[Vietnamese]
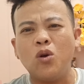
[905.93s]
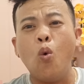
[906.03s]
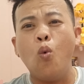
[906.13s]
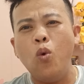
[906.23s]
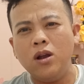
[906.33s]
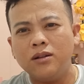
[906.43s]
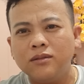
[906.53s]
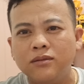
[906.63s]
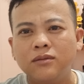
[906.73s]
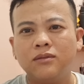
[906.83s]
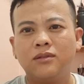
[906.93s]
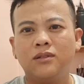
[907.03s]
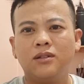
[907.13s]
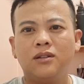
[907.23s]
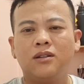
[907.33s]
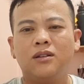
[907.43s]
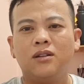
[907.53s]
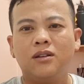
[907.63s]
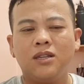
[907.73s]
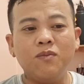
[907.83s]
ngu
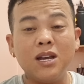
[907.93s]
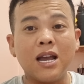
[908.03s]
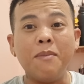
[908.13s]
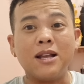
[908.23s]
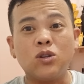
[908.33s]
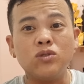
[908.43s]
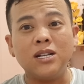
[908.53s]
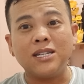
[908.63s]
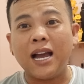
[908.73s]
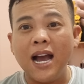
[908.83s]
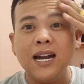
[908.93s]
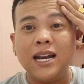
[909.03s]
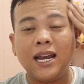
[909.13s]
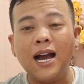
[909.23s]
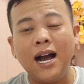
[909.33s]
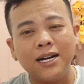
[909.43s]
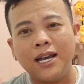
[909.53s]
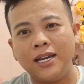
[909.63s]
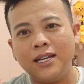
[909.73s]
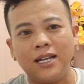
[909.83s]
giống như cái bà Susan chẳng hơn này hơn
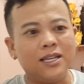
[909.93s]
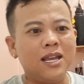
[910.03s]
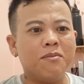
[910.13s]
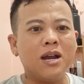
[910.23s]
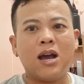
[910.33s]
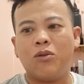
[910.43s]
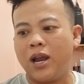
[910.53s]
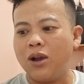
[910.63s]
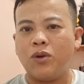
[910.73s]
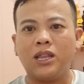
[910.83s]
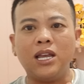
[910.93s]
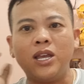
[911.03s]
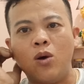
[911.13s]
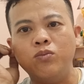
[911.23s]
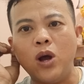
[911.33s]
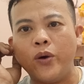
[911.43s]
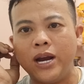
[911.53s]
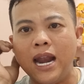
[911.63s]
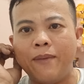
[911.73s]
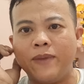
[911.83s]
này tự nhiên mới đầu ghét Nguyễn Tiên Dũng đòi
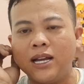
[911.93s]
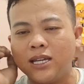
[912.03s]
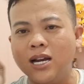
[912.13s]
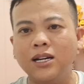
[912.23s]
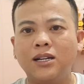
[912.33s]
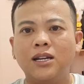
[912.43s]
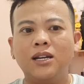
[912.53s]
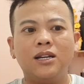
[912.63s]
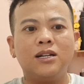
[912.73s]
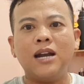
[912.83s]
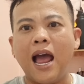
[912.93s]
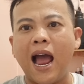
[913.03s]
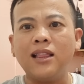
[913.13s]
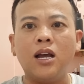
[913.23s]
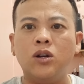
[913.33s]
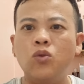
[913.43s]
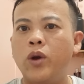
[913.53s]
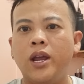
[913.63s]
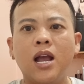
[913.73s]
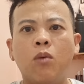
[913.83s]
đi làm nhân chứng đã tự
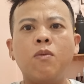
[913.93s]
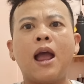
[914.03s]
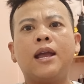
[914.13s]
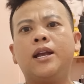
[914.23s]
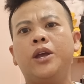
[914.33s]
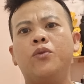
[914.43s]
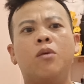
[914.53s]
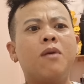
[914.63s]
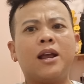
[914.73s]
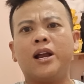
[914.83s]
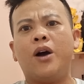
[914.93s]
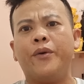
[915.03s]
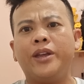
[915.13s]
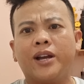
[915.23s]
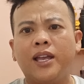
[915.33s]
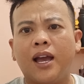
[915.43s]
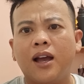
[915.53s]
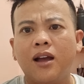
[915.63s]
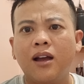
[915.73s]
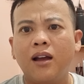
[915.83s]
nguyện không ai kêu không ai gọi với cả nhà
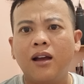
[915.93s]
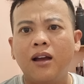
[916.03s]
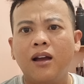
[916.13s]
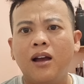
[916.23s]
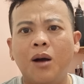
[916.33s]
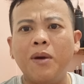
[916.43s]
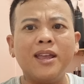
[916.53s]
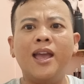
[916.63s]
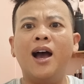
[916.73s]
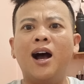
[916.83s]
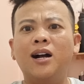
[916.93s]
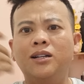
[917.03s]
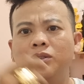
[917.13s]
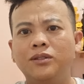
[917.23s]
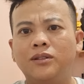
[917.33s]
không ai nhờ luôn